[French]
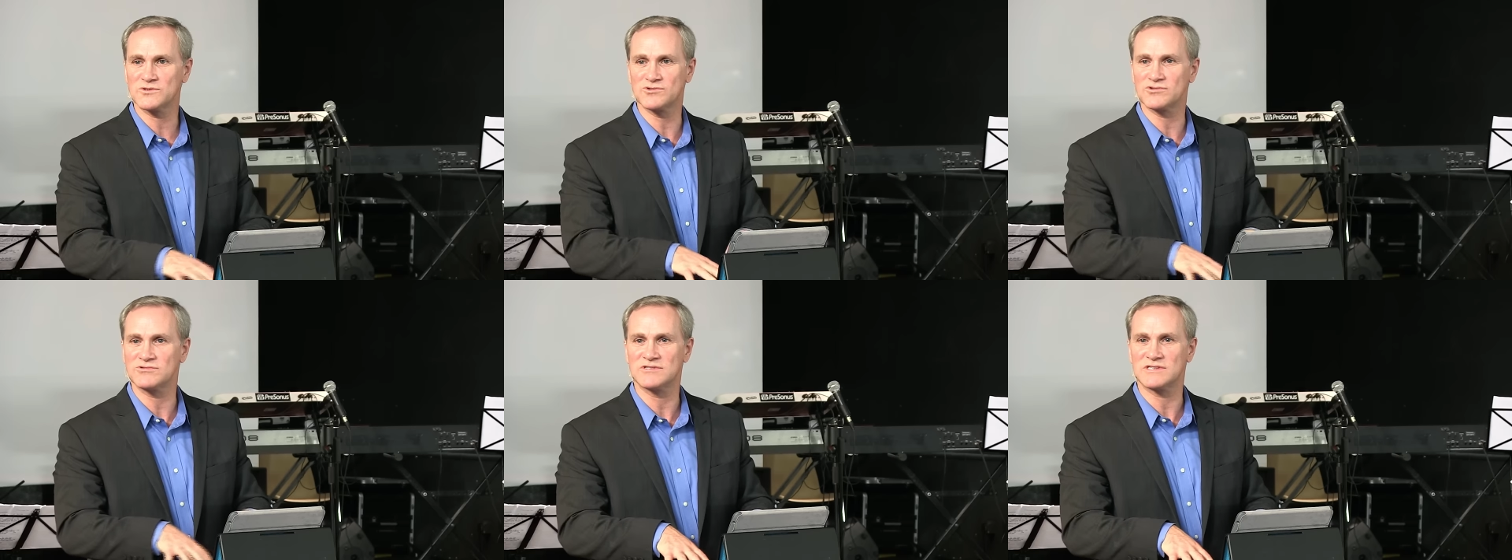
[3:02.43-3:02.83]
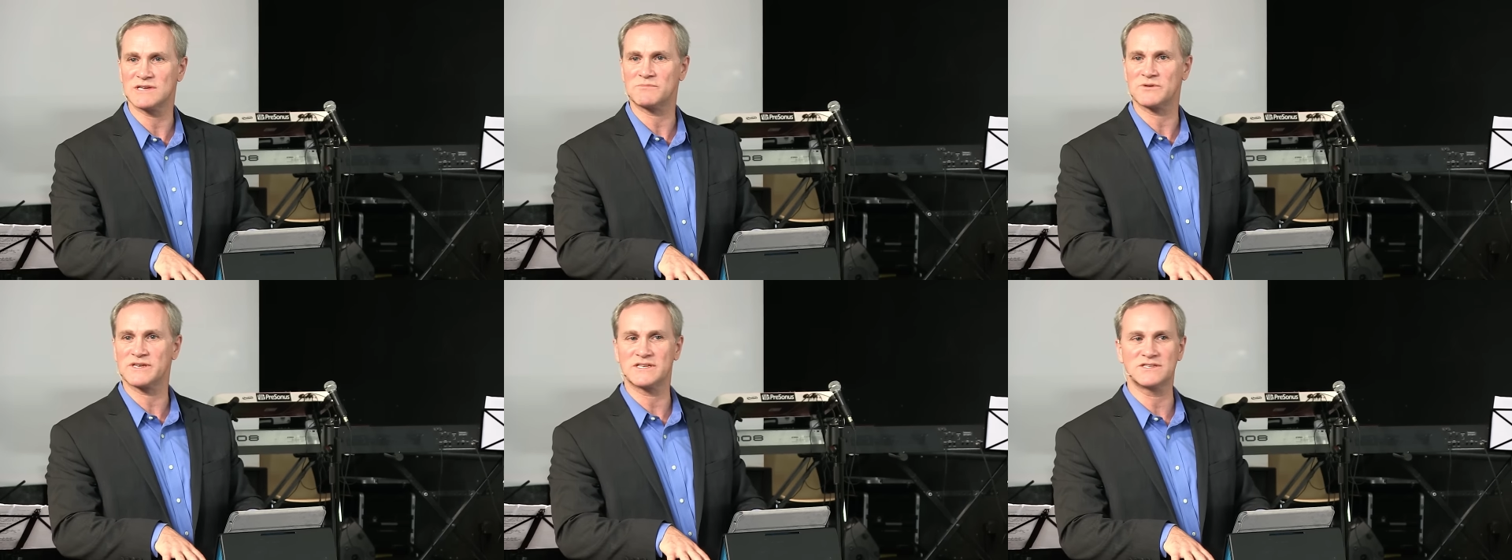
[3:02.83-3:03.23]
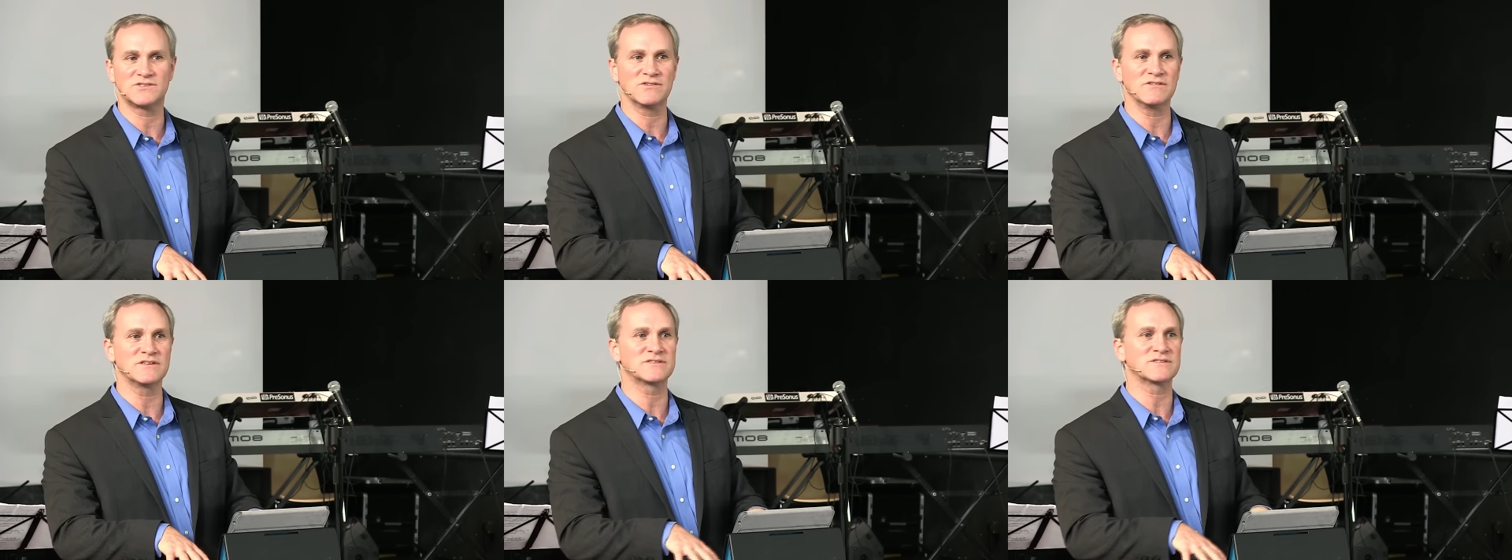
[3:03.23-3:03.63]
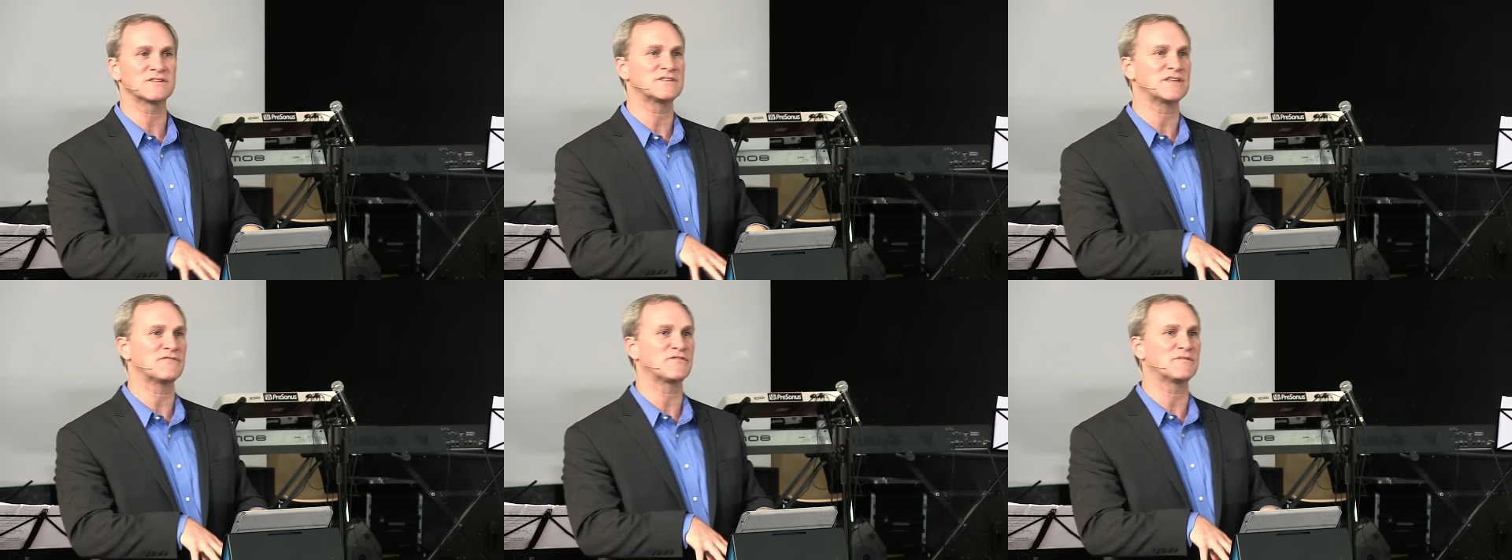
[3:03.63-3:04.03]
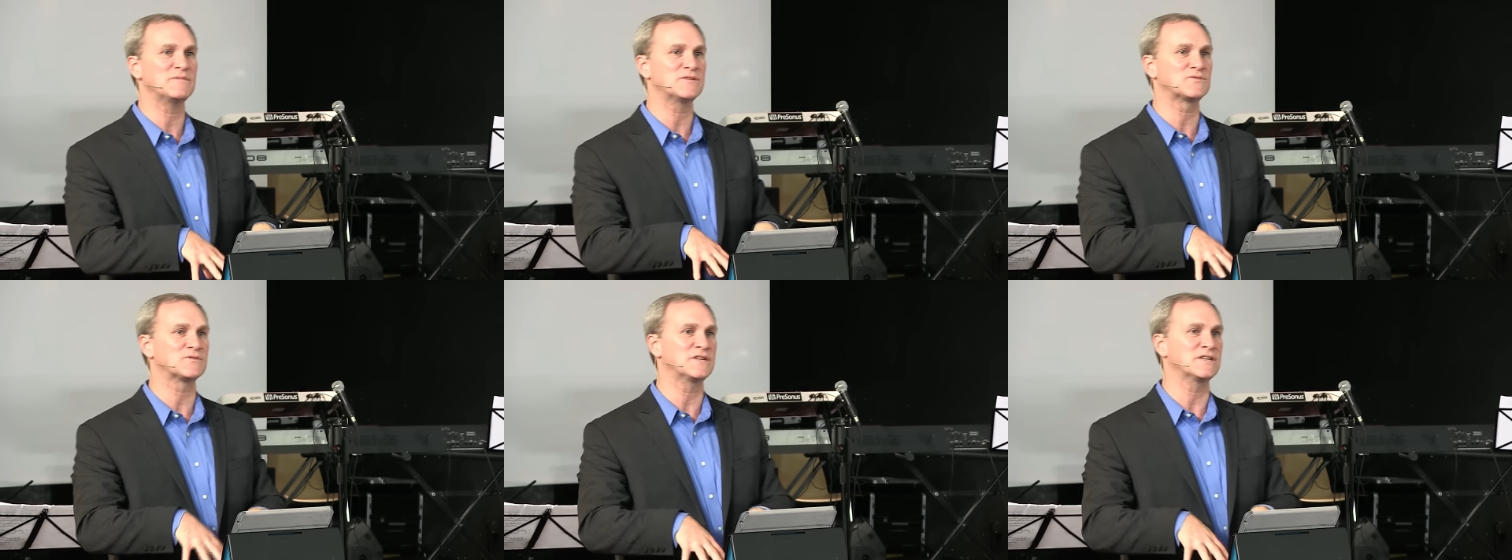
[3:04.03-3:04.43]
une simple question, est-ce que ta famille et
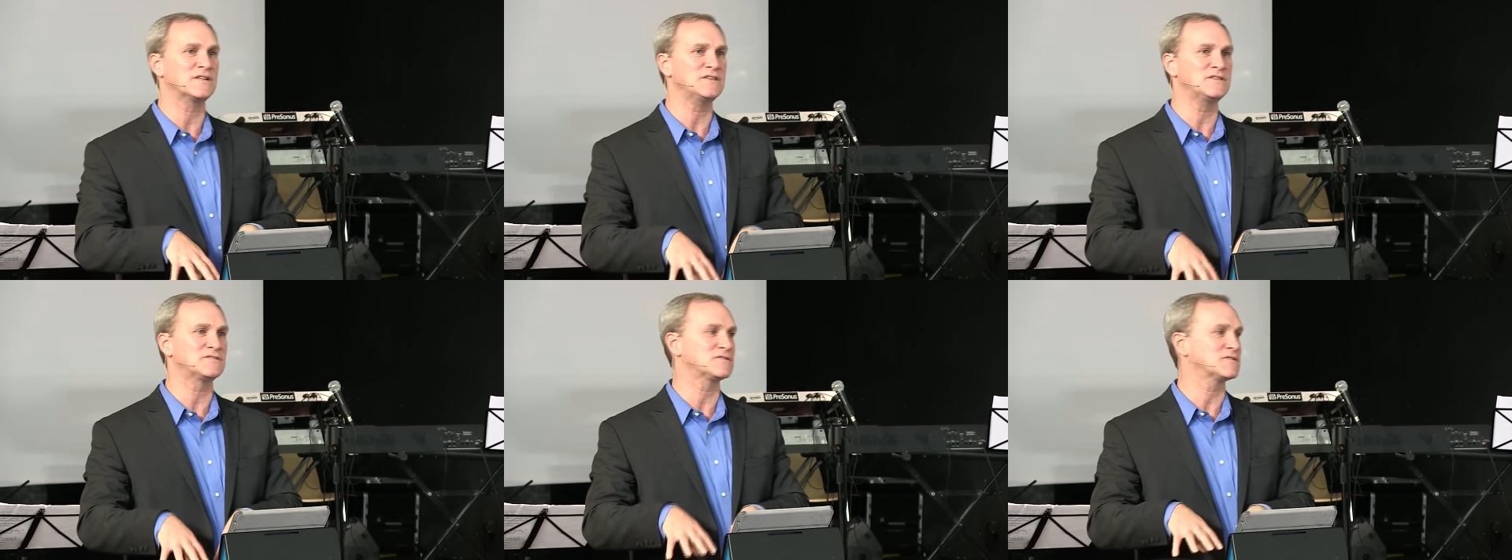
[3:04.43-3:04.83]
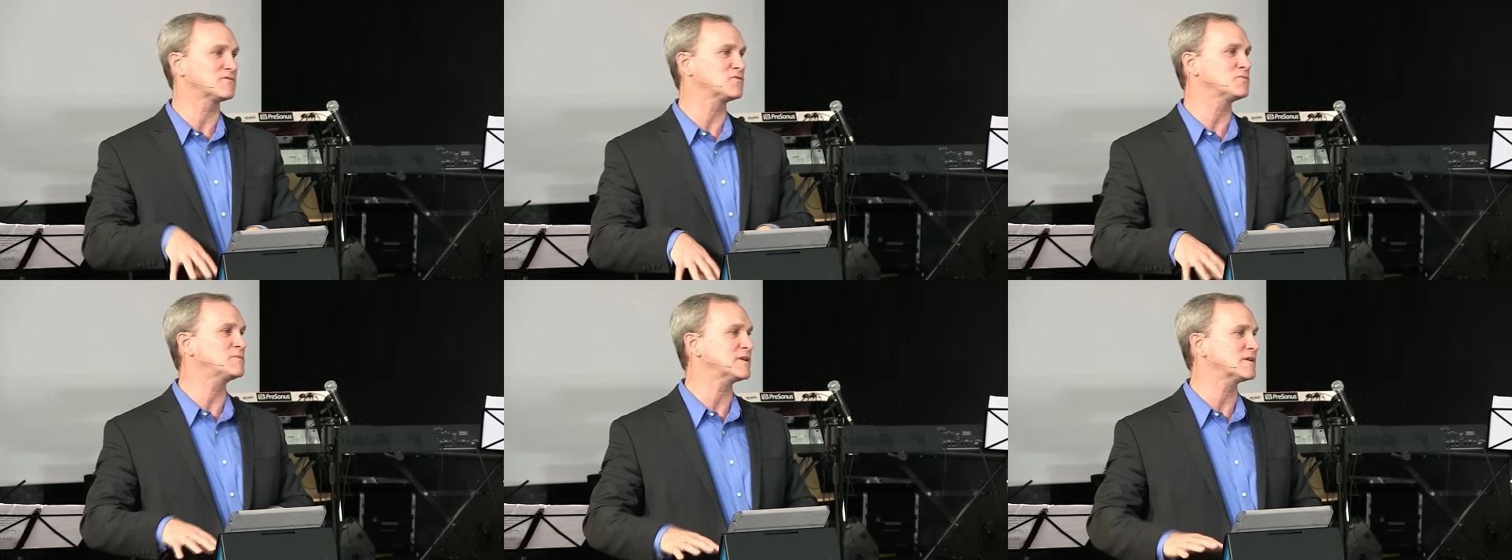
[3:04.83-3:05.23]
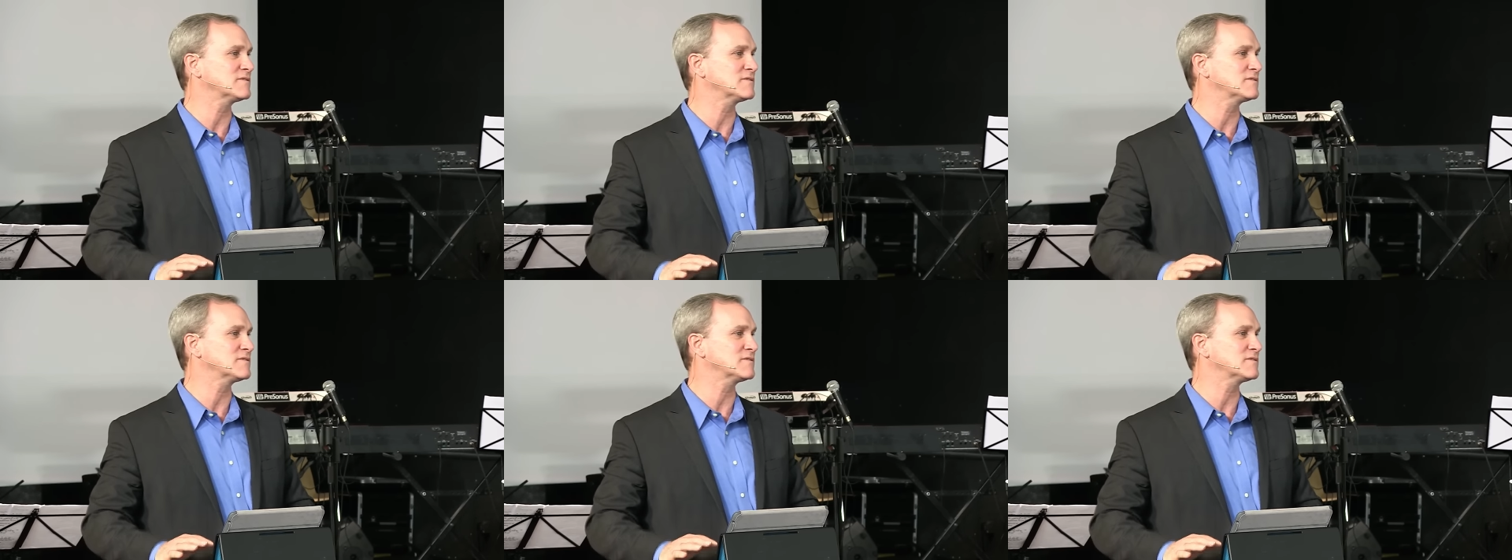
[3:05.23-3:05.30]
ton église vont bien